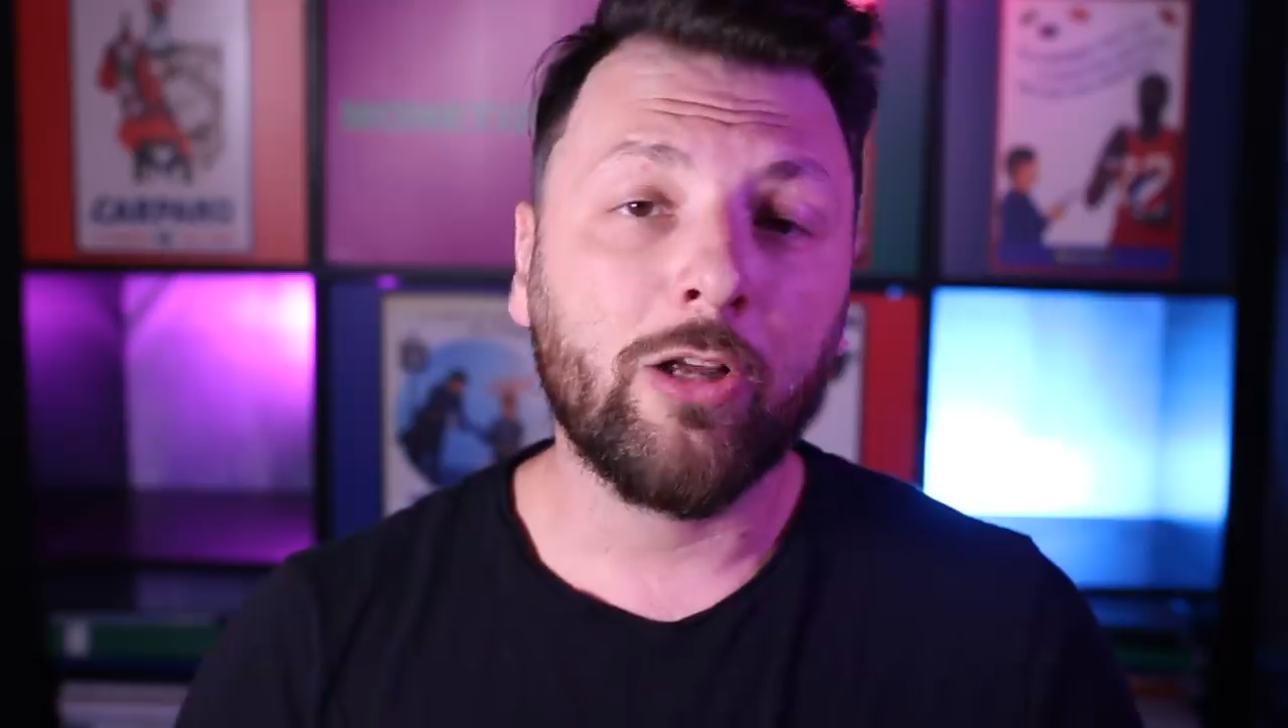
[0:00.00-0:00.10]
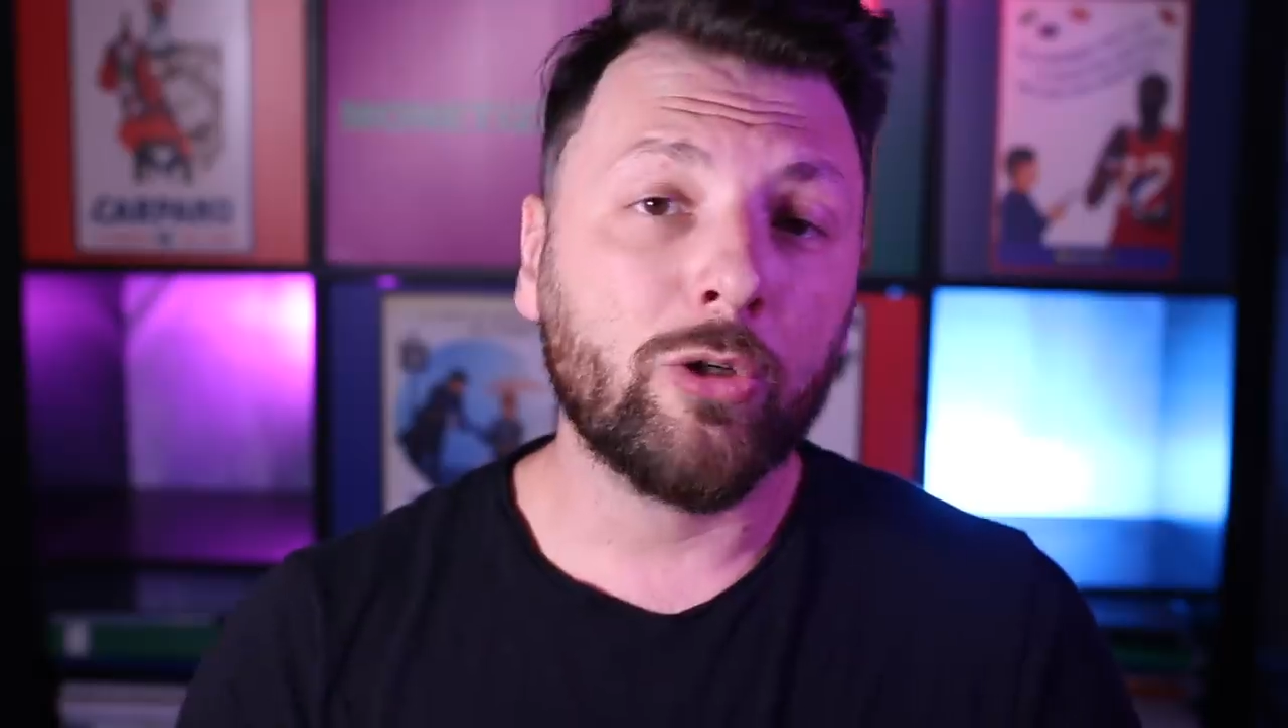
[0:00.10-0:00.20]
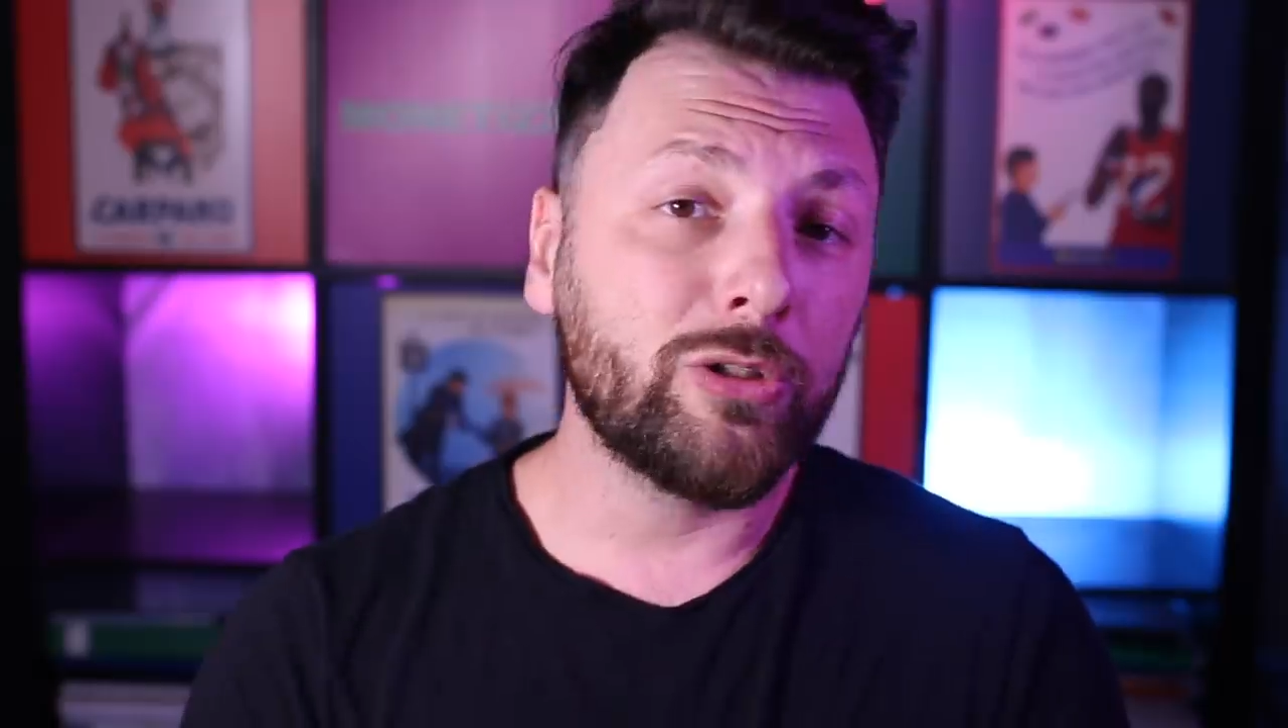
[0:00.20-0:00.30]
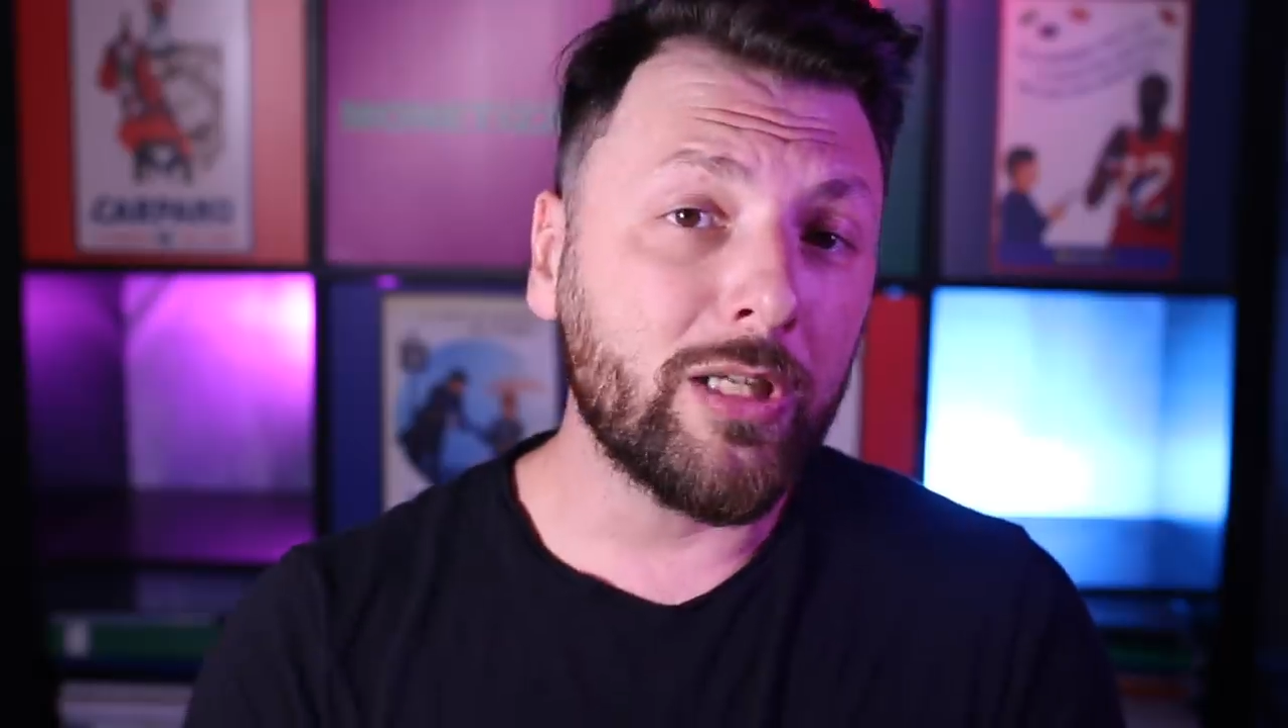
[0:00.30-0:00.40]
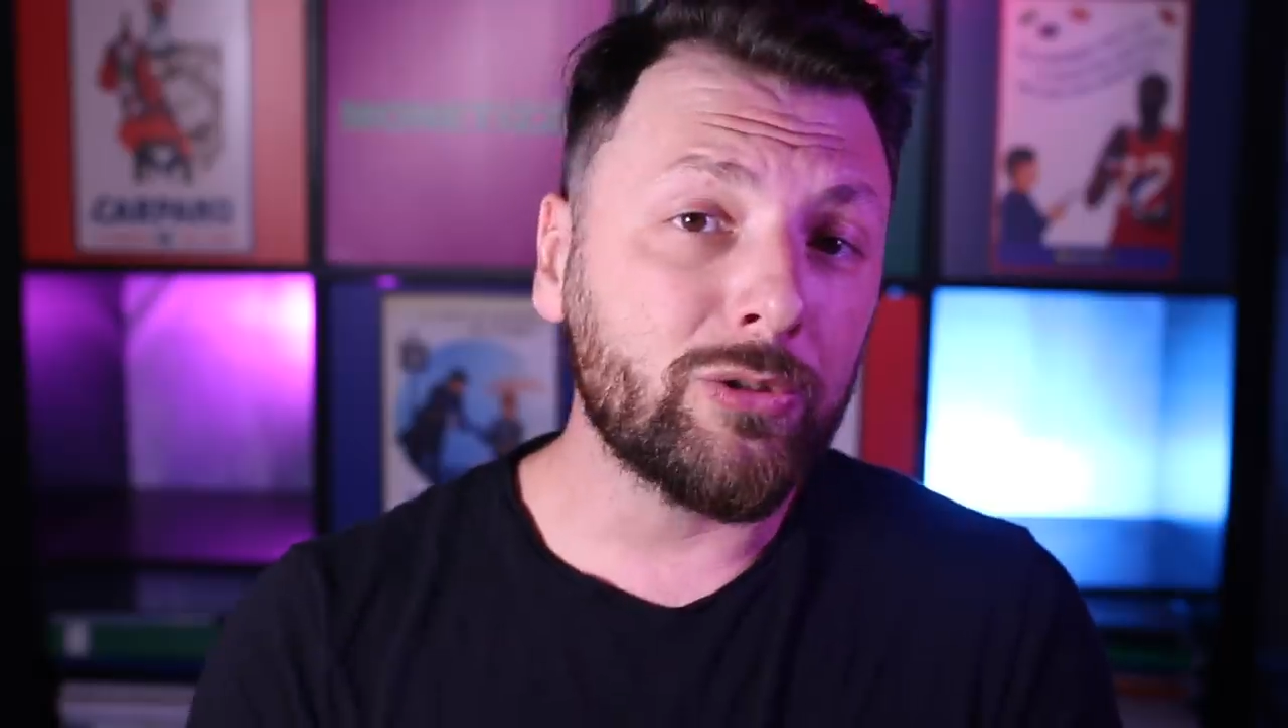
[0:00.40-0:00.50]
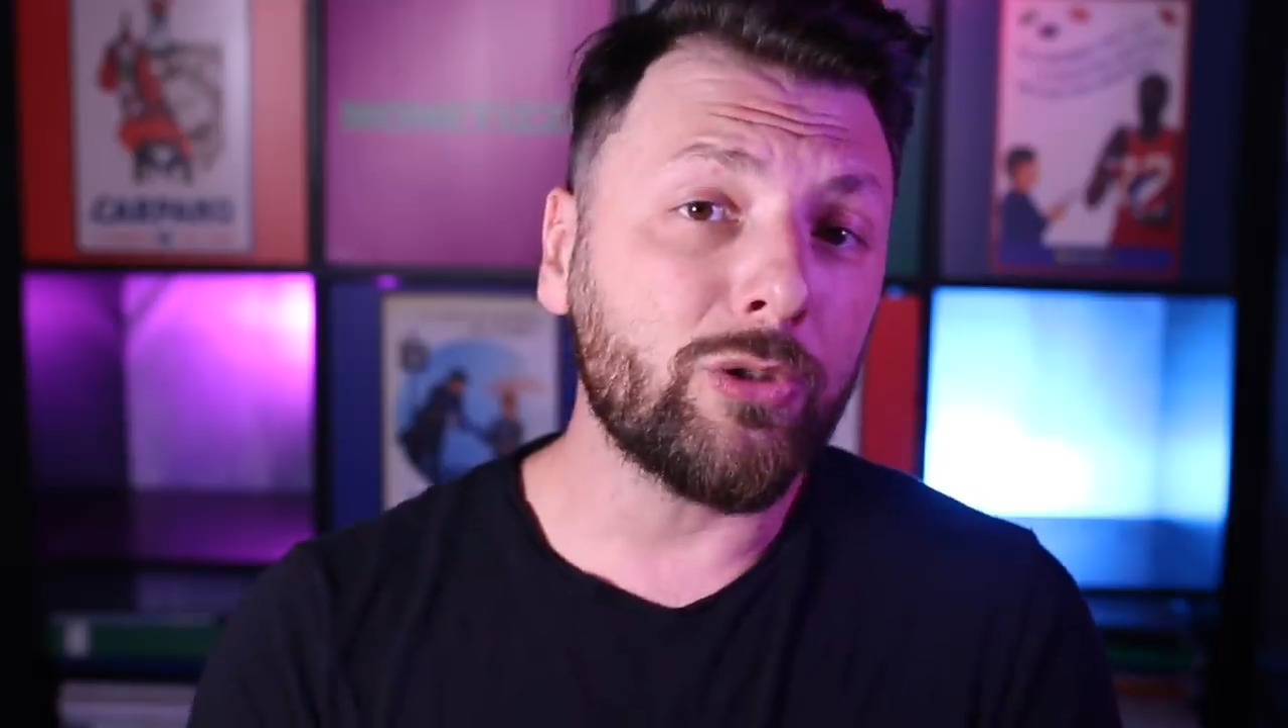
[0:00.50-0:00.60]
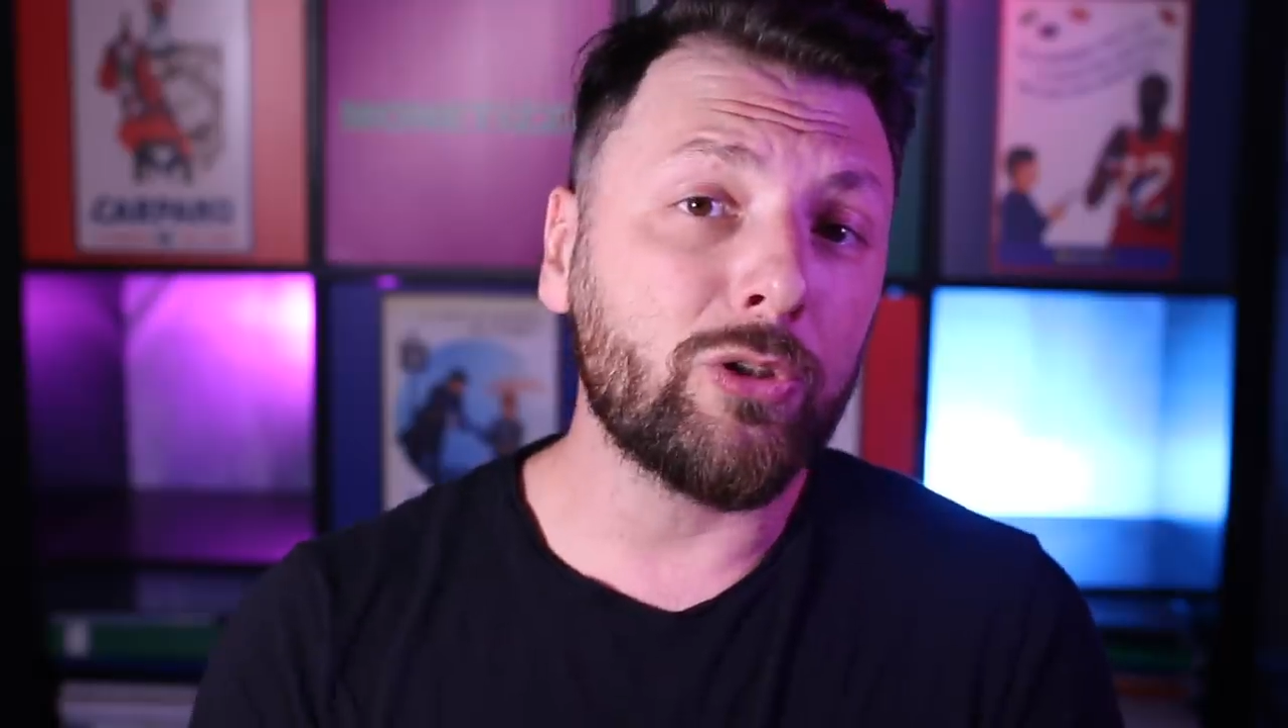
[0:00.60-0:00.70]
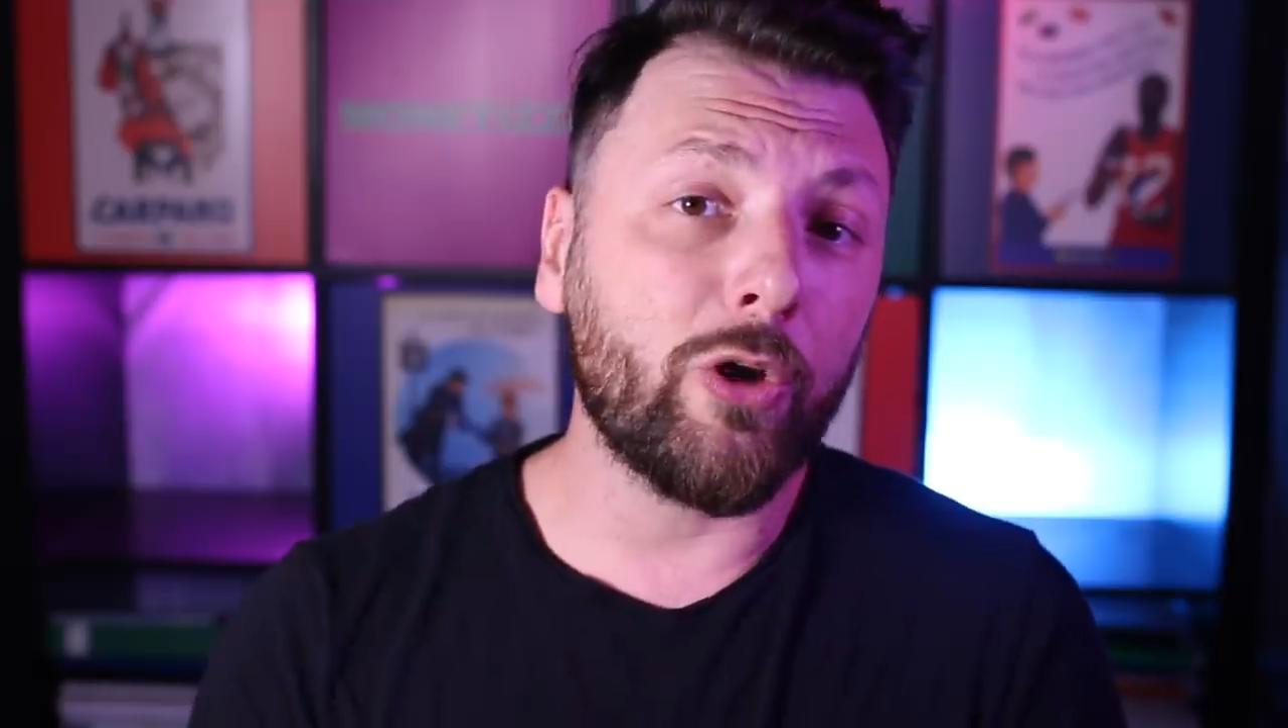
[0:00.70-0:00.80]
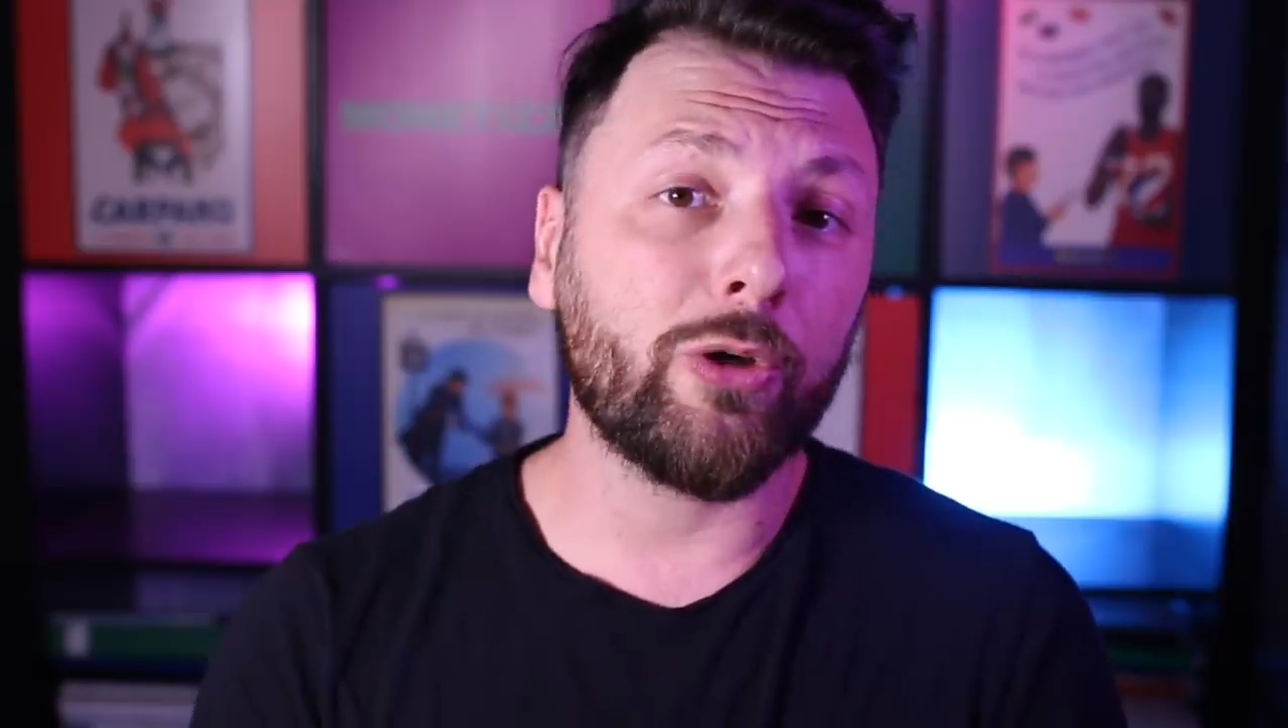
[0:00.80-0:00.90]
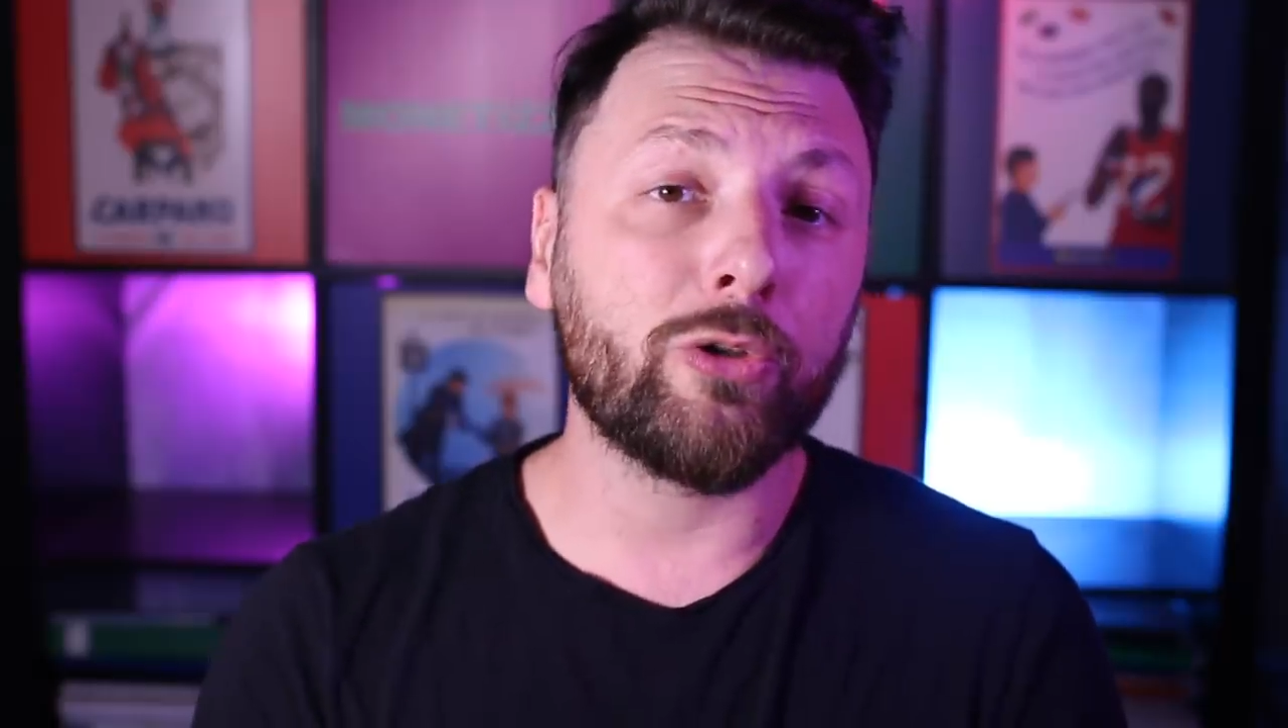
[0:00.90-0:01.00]
Il contesto
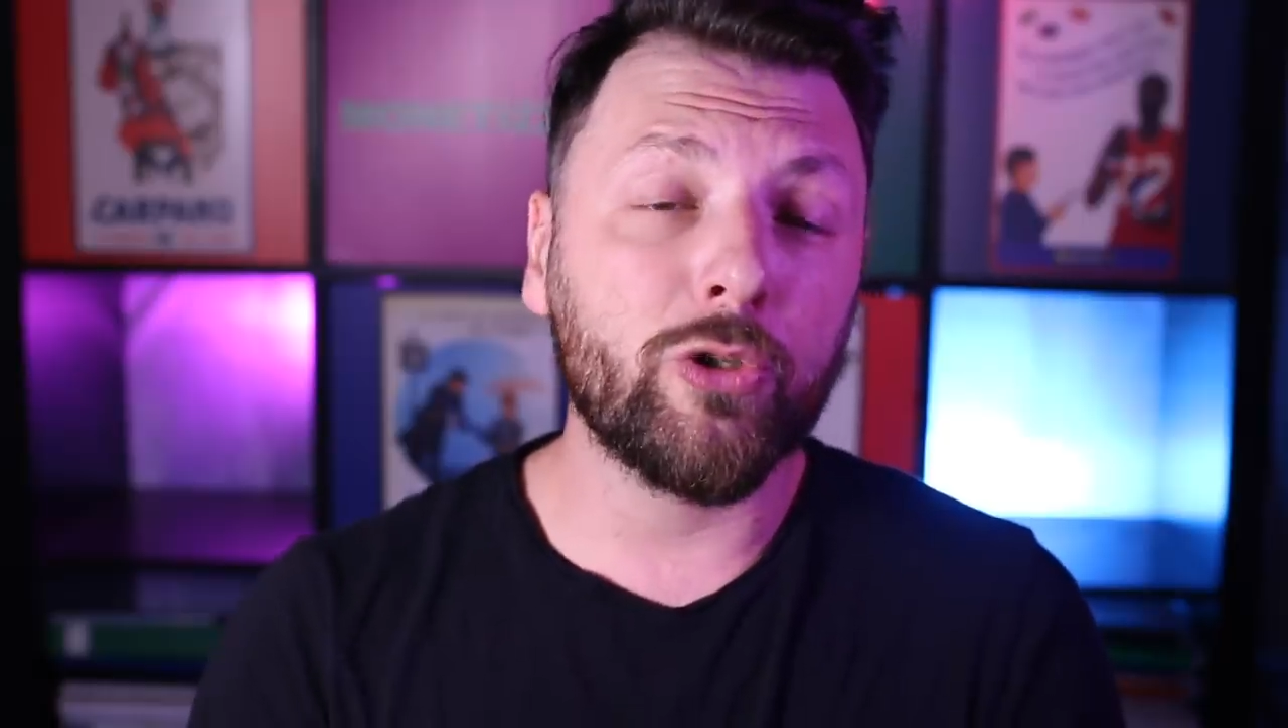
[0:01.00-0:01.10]
storico